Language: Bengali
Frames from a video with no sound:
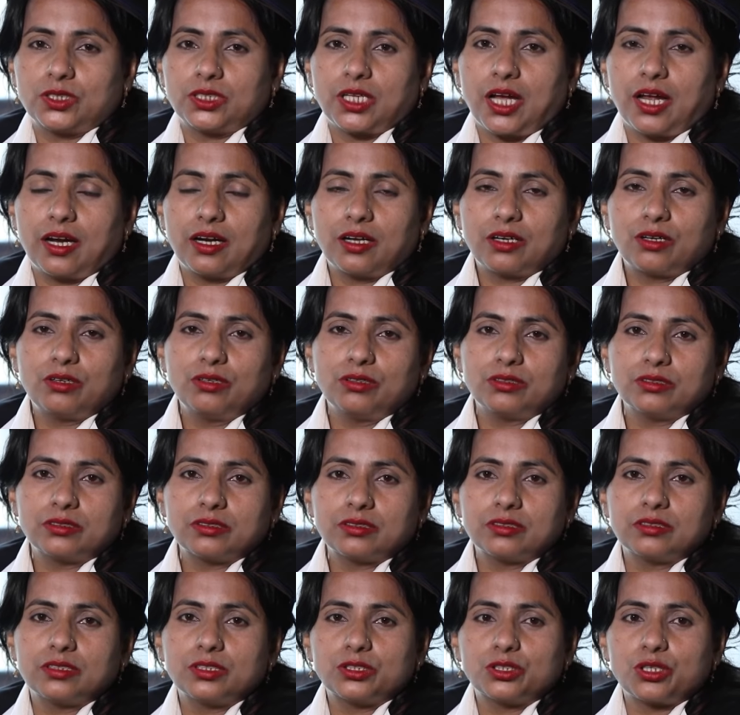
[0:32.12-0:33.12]
সারাক্ষণ
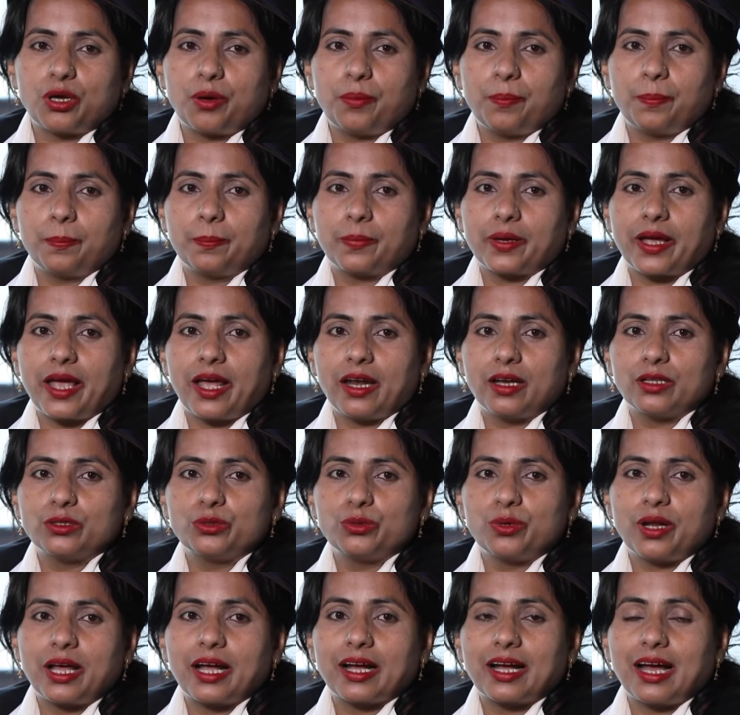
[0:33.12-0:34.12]
সব
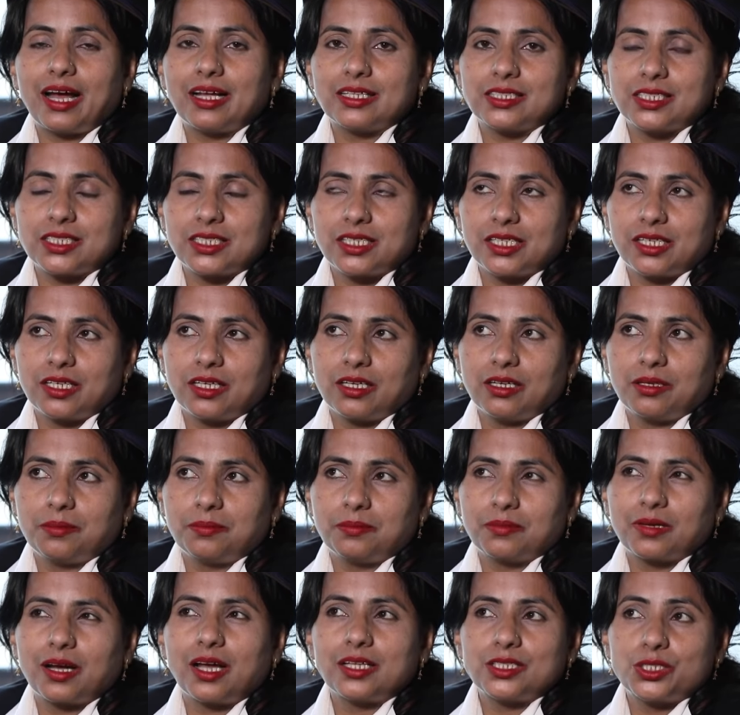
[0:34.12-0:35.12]
খেলাধুলা গাছে
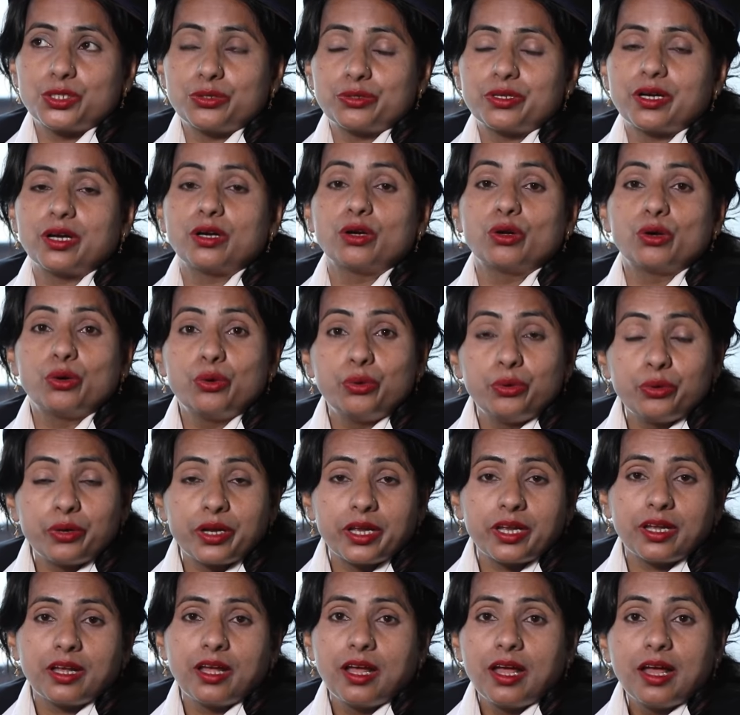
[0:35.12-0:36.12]
গাছে ওঠানো
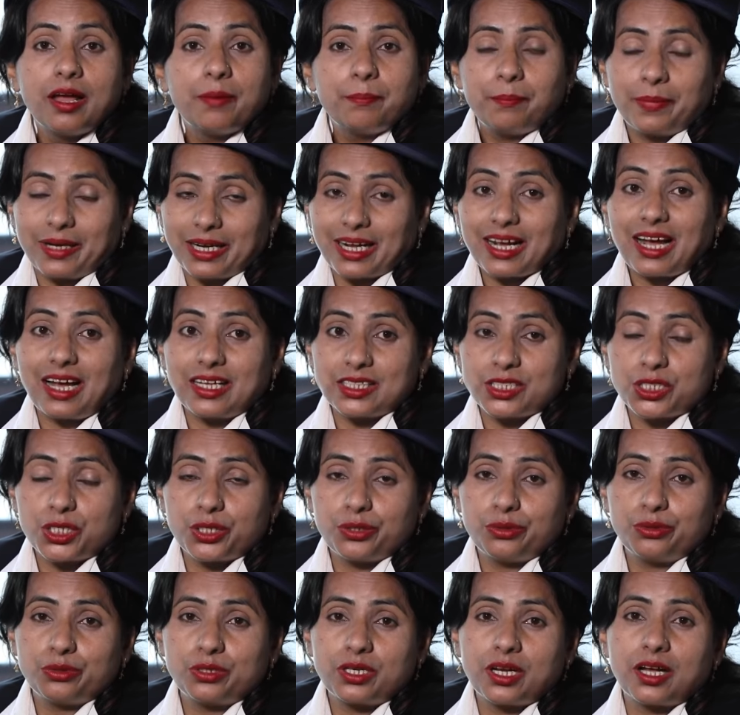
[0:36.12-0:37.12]
ঘুড়ি মানে গাছে
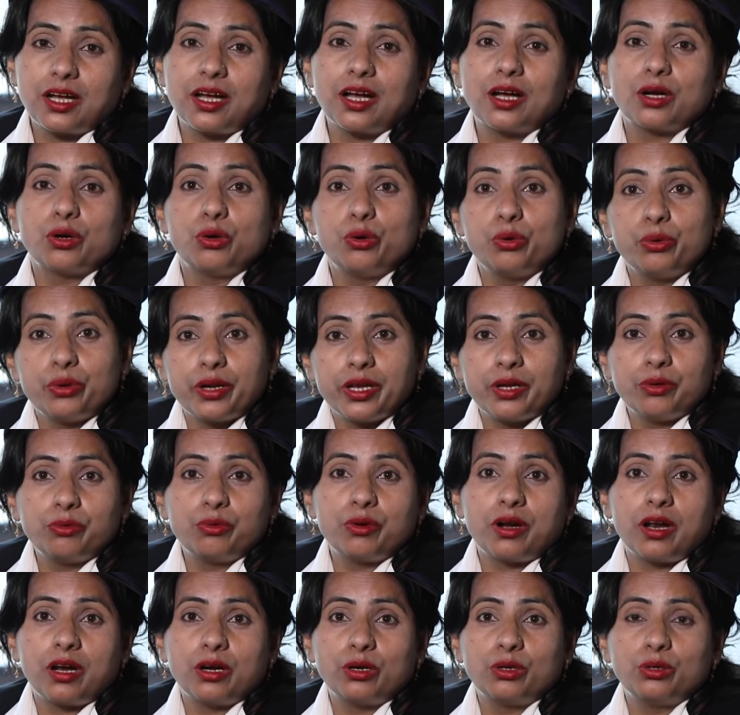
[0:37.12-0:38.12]
ওঠা ঘুড়ি
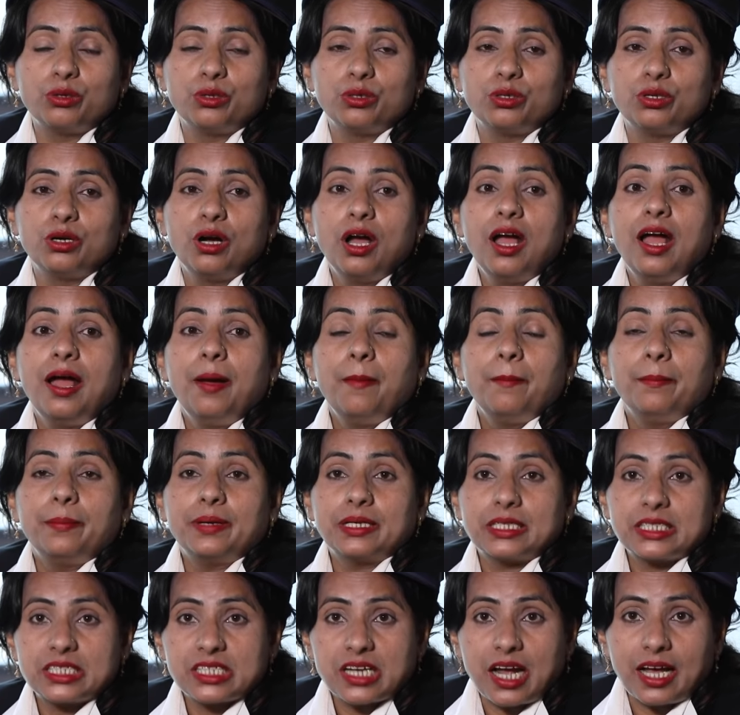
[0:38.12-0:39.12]
উড়ানো
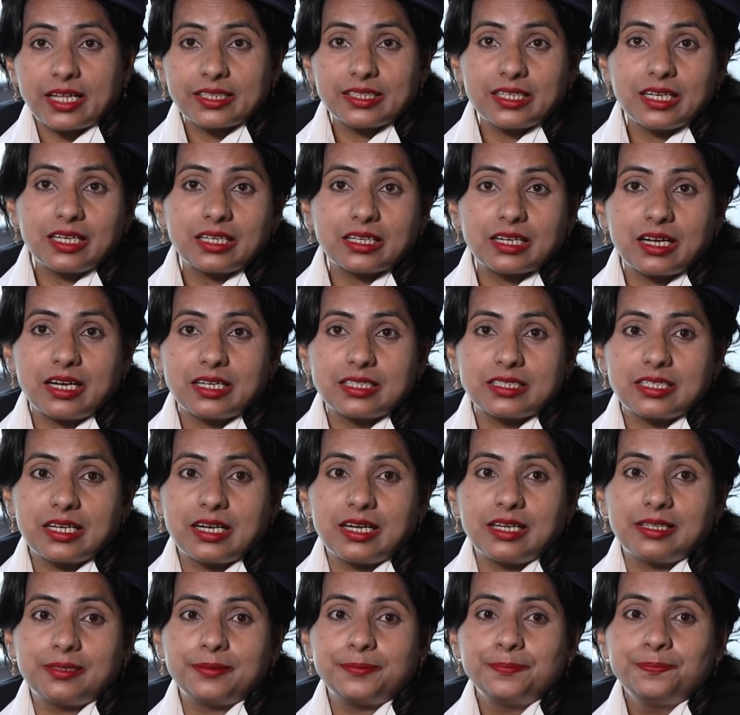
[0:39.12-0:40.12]
মানে সাঁতার
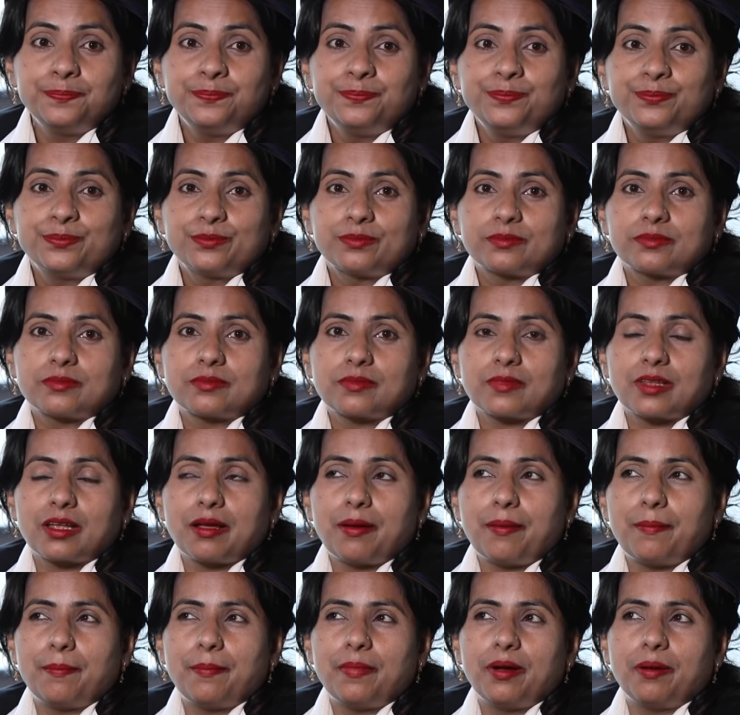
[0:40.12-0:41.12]
কাটা
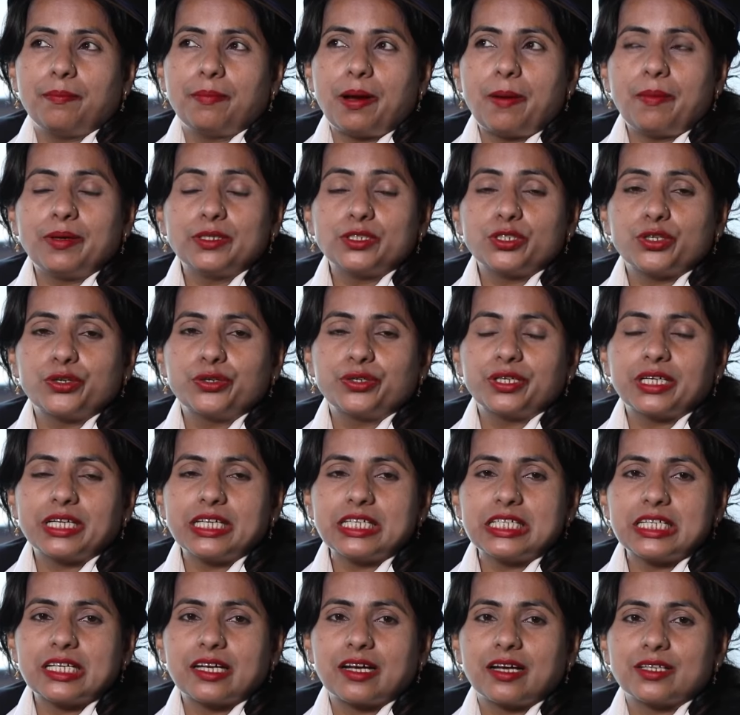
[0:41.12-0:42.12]
বাবা যখন
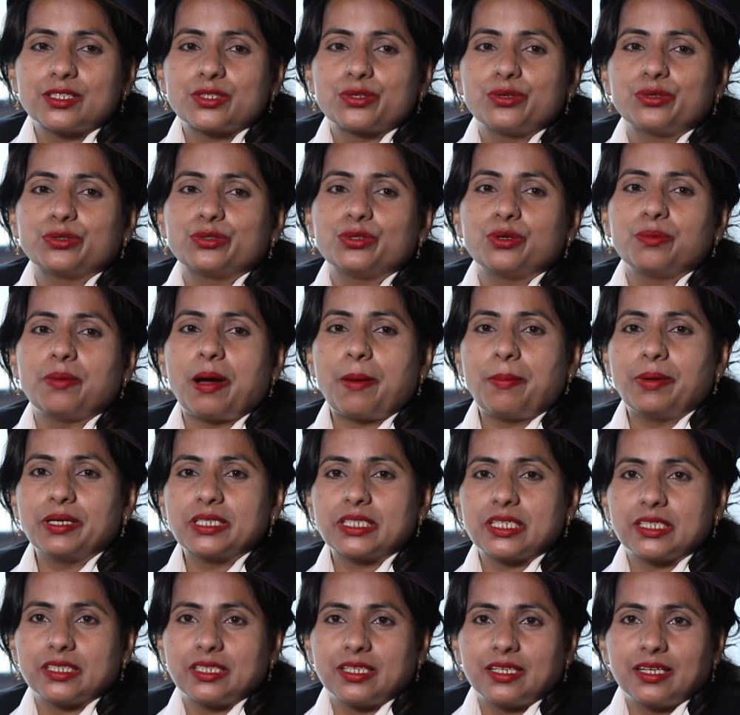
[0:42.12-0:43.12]
কৃষি কাজ করতো
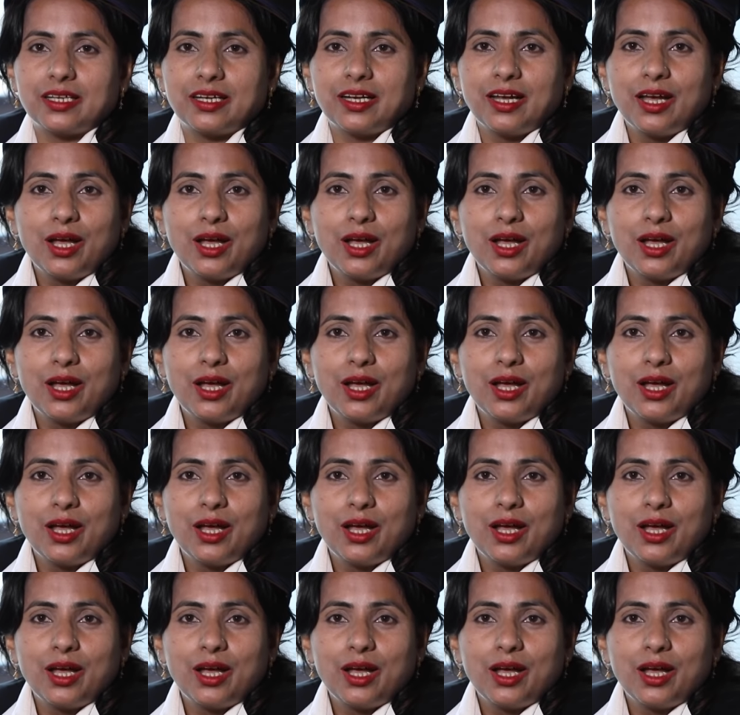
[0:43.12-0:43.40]
বাবার সাথে